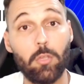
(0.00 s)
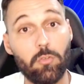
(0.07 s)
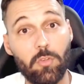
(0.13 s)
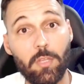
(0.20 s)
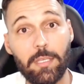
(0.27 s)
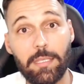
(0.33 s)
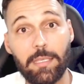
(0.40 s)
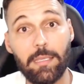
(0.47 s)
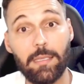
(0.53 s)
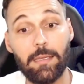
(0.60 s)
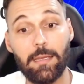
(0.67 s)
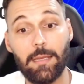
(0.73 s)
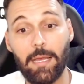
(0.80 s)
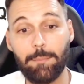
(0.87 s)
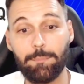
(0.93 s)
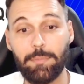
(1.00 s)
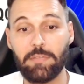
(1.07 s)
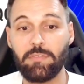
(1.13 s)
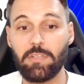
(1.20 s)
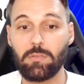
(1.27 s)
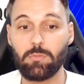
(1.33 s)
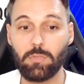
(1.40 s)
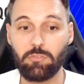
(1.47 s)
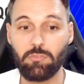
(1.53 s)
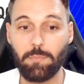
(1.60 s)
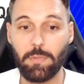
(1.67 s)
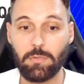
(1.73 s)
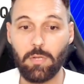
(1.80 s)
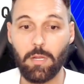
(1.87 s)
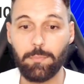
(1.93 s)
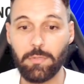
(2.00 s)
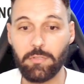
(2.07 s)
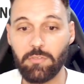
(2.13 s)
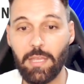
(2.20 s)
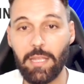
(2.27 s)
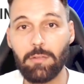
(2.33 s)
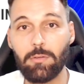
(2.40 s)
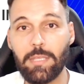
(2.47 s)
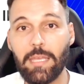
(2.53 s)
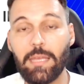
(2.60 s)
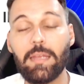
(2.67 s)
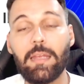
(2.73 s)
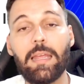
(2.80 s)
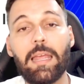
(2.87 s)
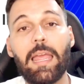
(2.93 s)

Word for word: Só que a prefeitura de Petrópolis, ela o quê?